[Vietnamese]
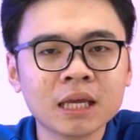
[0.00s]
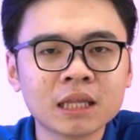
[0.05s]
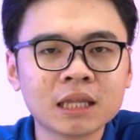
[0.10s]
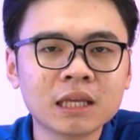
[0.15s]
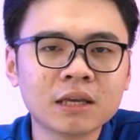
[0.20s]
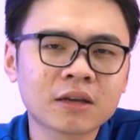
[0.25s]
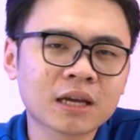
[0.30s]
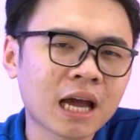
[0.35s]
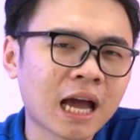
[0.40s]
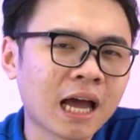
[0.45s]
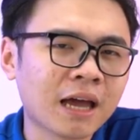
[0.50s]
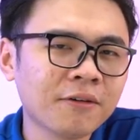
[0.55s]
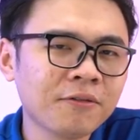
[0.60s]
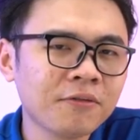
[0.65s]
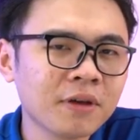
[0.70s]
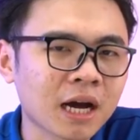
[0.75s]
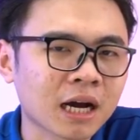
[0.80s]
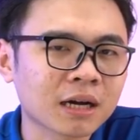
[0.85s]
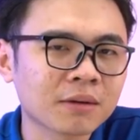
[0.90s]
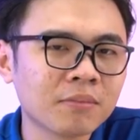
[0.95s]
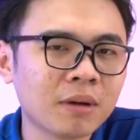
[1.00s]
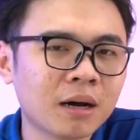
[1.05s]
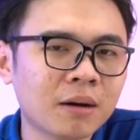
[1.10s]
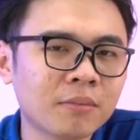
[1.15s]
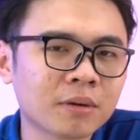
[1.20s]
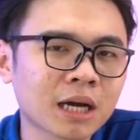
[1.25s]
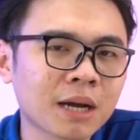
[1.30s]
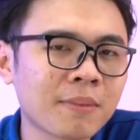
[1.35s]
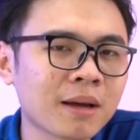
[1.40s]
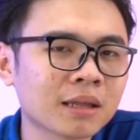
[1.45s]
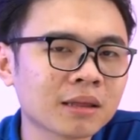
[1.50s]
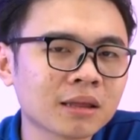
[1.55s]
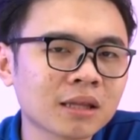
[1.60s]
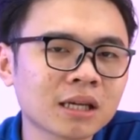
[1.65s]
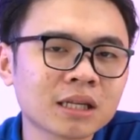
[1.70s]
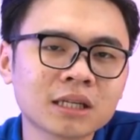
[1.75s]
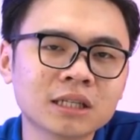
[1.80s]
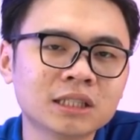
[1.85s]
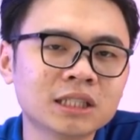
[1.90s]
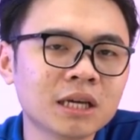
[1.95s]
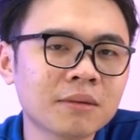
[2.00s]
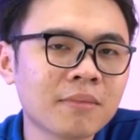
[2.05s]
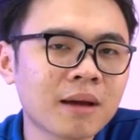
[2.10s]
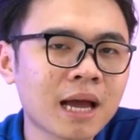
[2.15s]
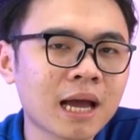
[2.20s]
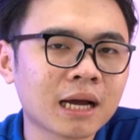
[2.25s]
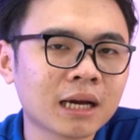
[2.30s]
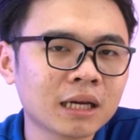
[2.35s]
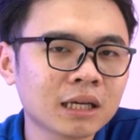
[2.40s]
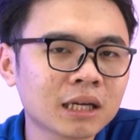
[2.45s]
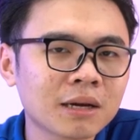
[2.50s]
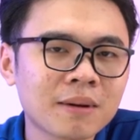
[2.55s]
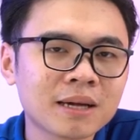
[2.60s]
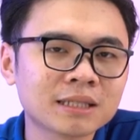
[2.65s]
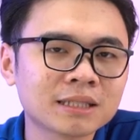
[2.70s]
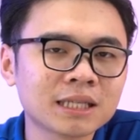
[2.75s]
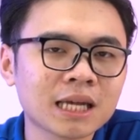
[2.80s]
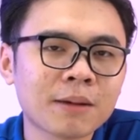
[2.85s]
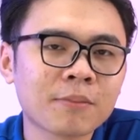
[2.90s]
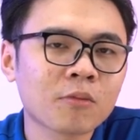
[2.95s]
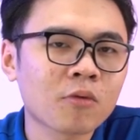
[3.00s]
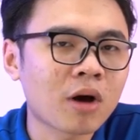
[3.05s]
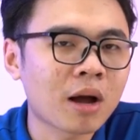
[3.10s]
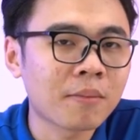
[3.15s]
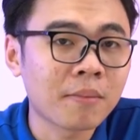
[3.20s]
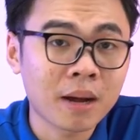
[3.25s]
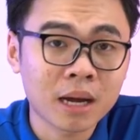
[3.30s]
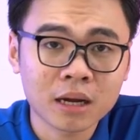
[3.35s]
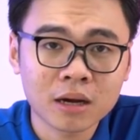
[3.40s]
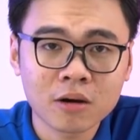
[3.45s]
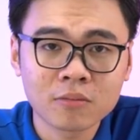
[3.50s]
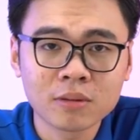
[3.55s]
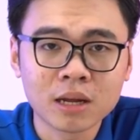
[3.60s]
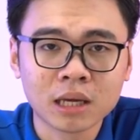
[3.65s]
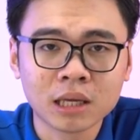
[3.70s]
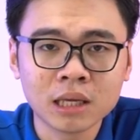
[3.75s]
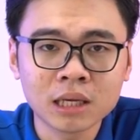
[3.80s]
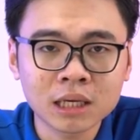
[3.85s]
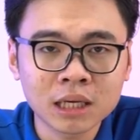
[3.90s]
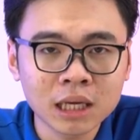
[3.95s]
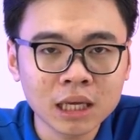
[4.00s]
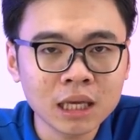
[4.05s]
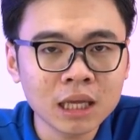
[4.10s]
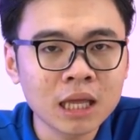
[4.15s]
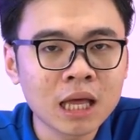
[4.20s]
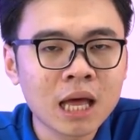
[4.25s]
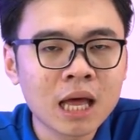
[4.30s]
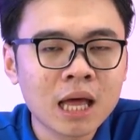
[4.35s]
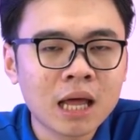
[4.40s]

thì cái việc mà các bạn test ở trên mạng ấy các bạn xem qua bạn không để ý kỹ